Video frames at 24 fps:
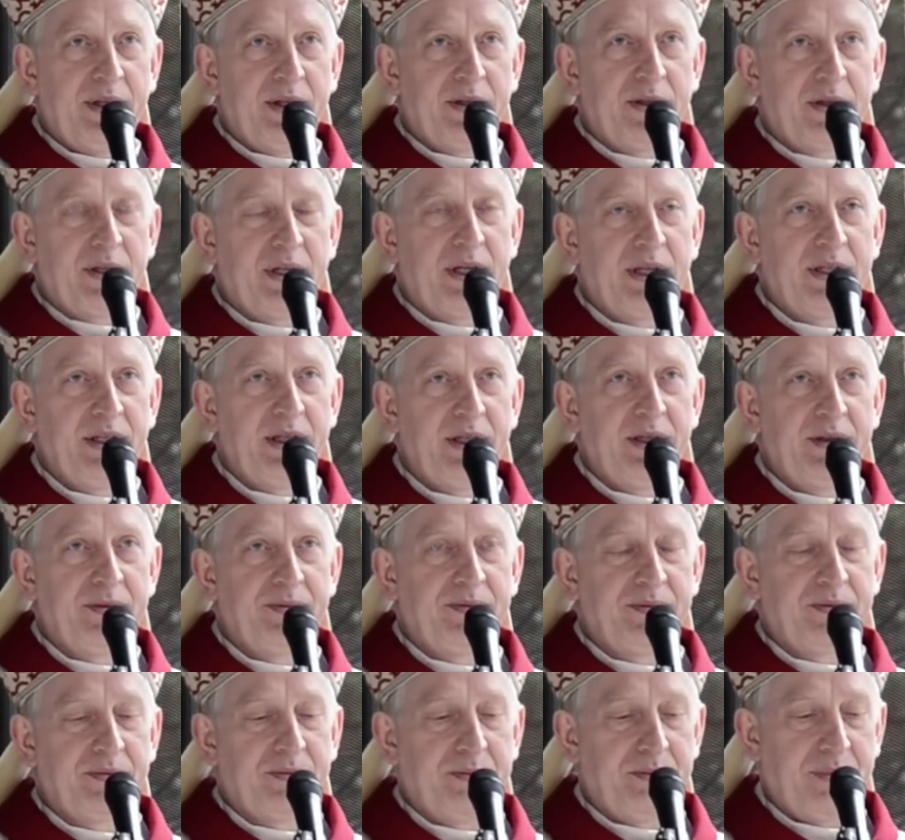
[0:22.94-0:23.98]
i kochani
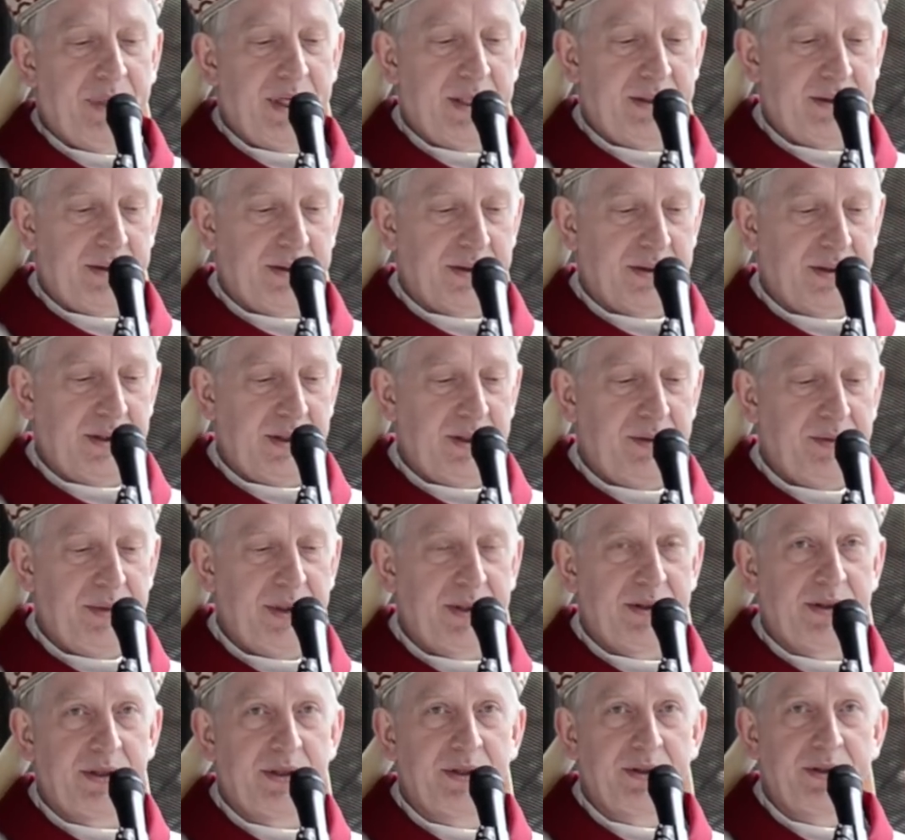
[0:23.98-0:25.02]

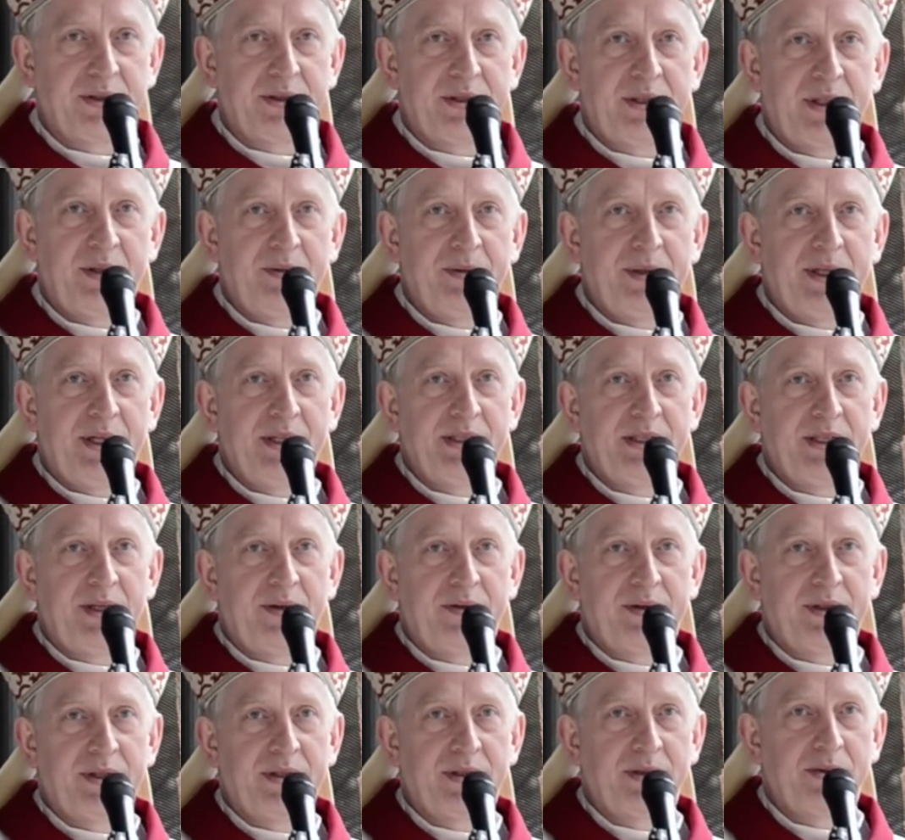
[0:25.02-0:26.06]
pielgrzymi, siostry i bracia
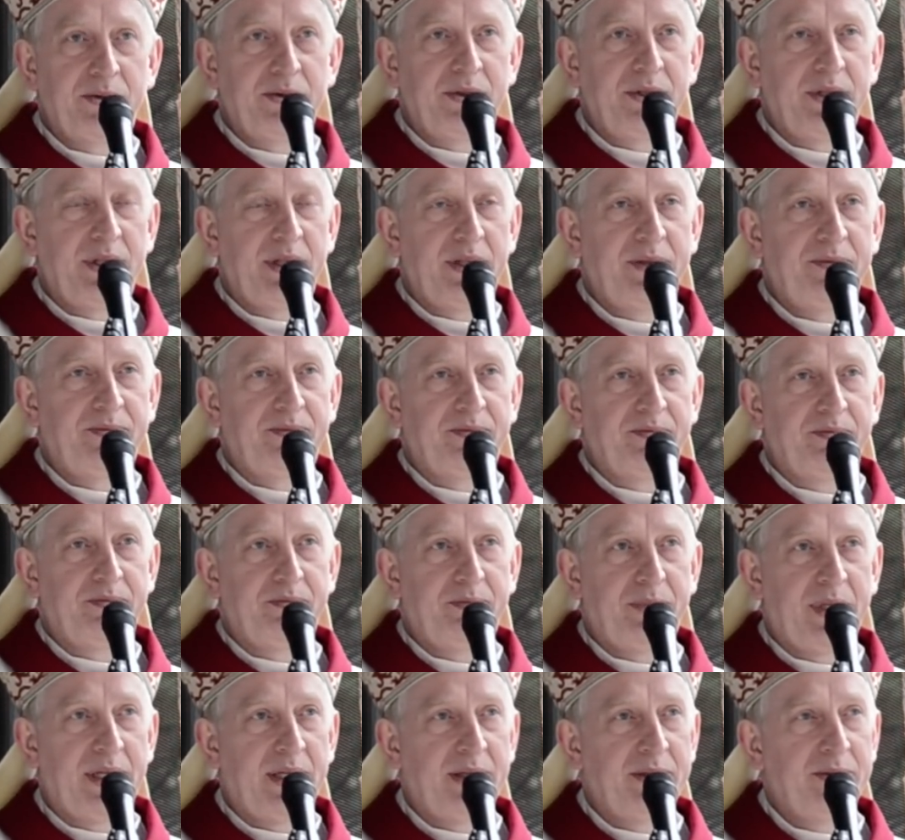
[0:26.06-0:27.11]
Chrystusie
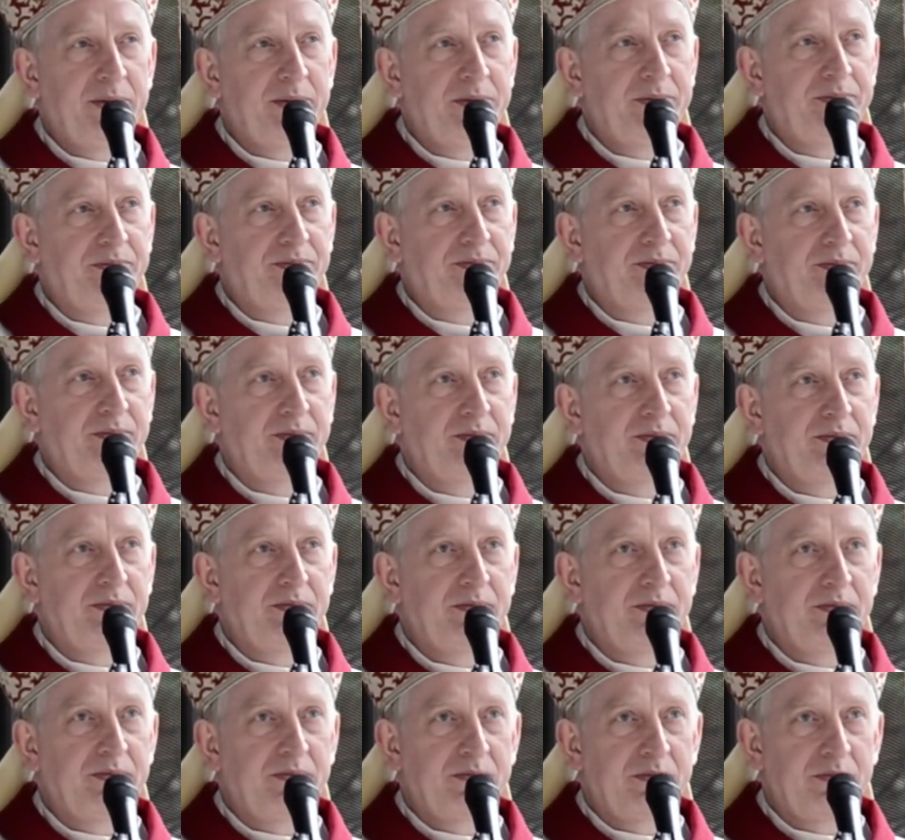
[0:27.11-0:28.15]
Panu,
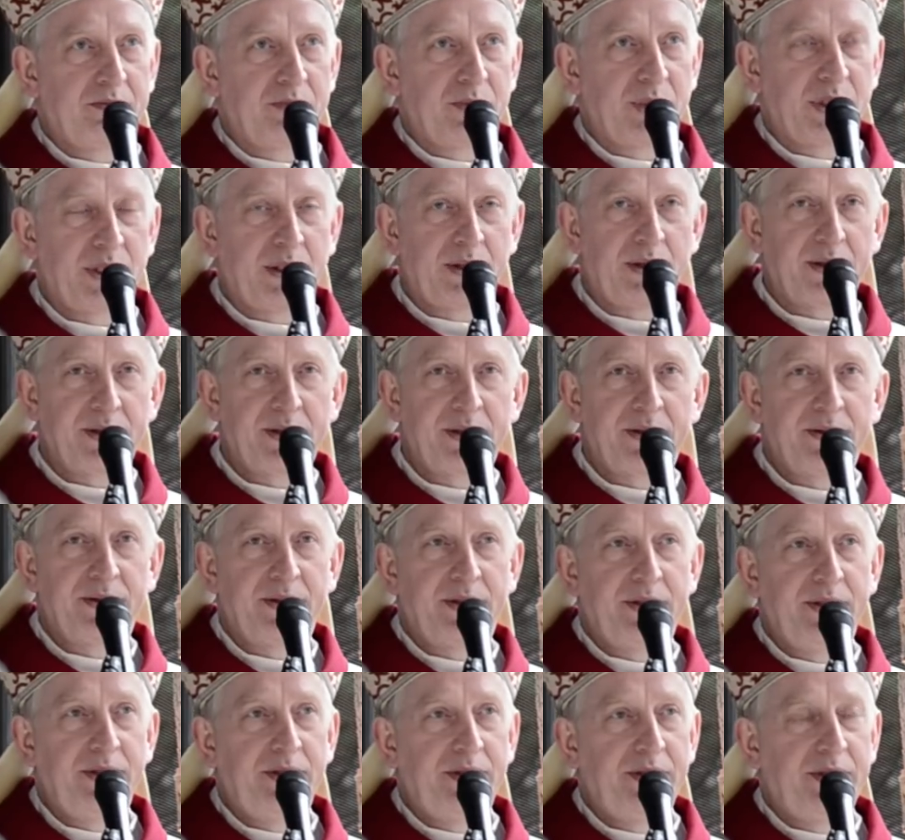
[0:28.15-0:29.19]

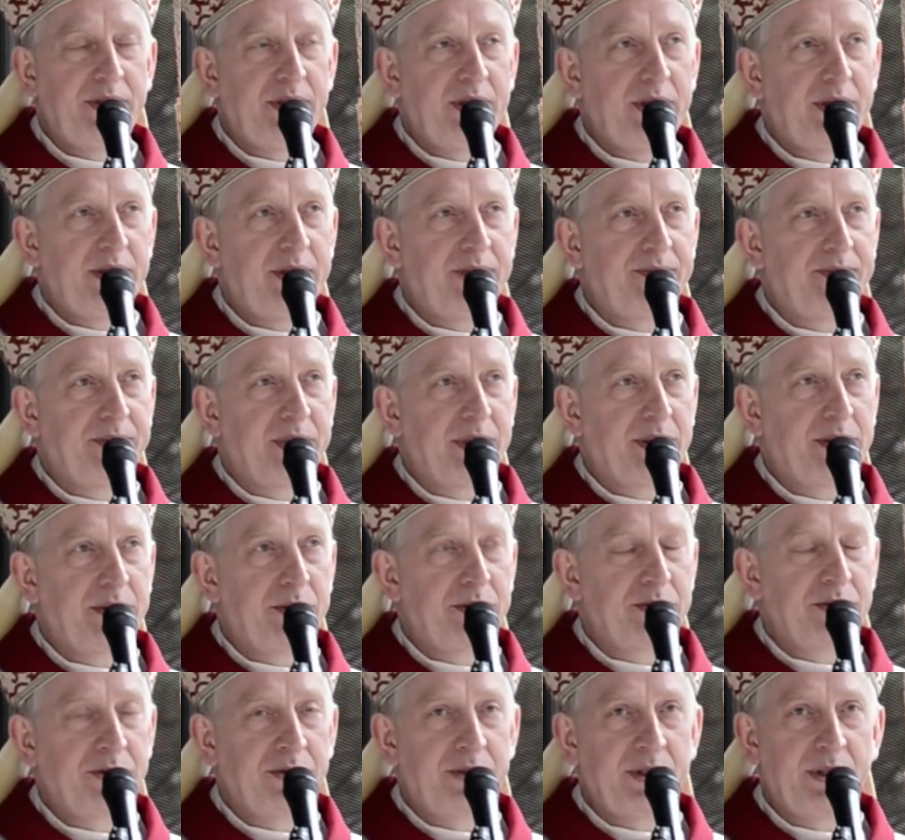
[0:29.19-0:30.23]
przychodzący dzisiaj z
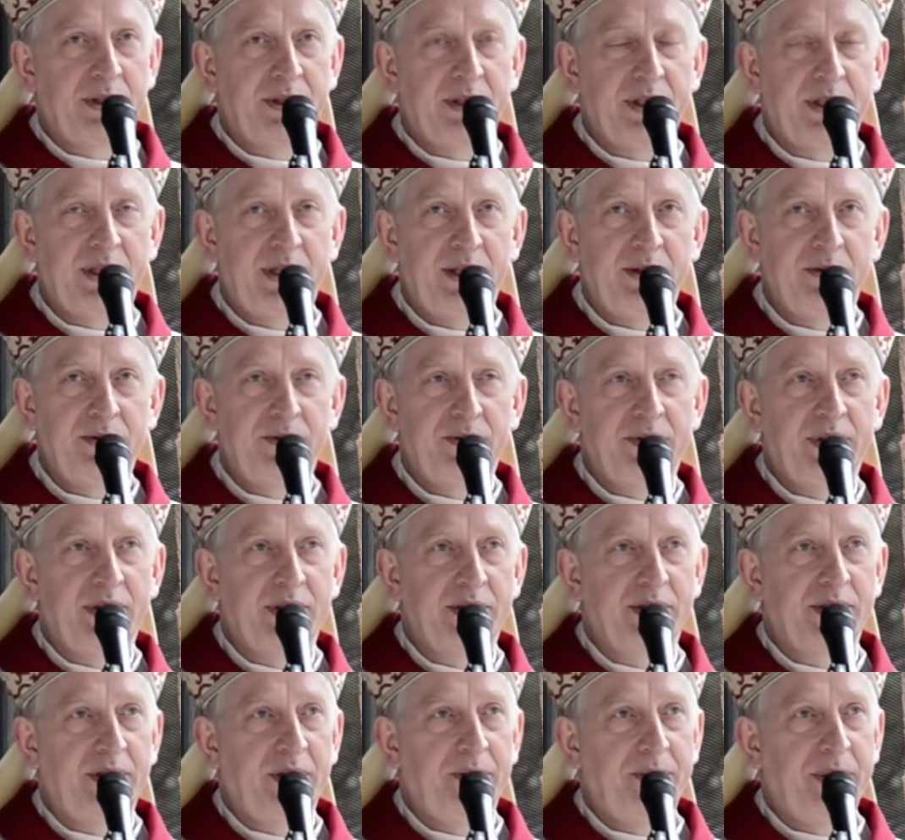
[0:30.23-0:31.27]
różnych terenów
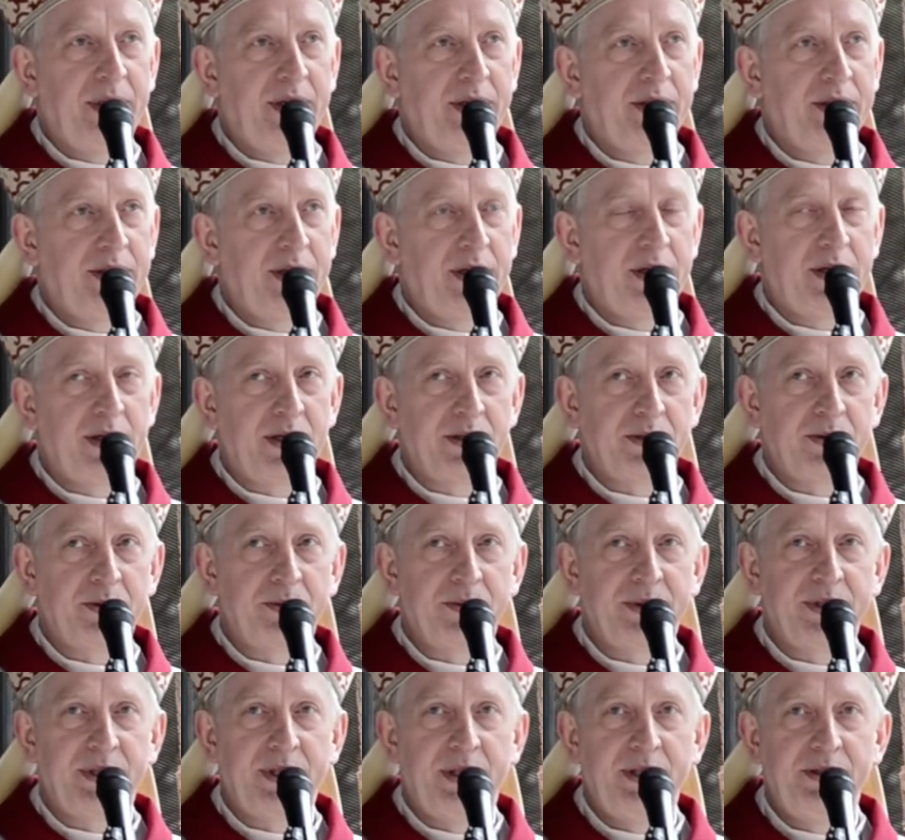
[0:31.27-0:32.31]
naszej pięknej
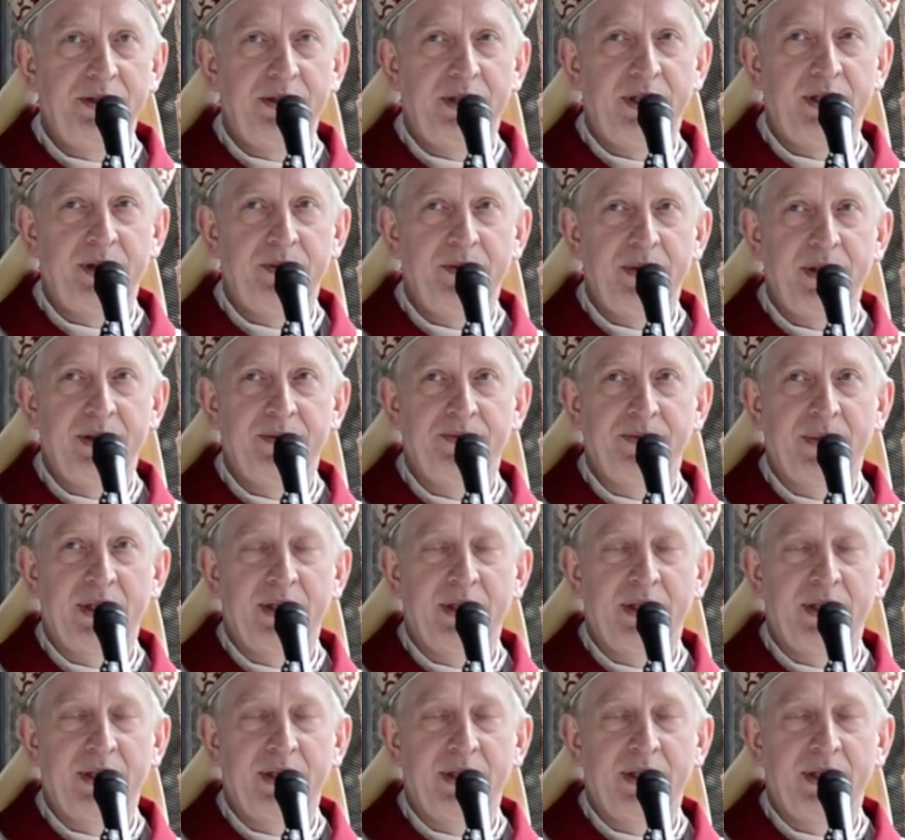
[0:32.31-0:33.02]
kaszubskiej ziemi,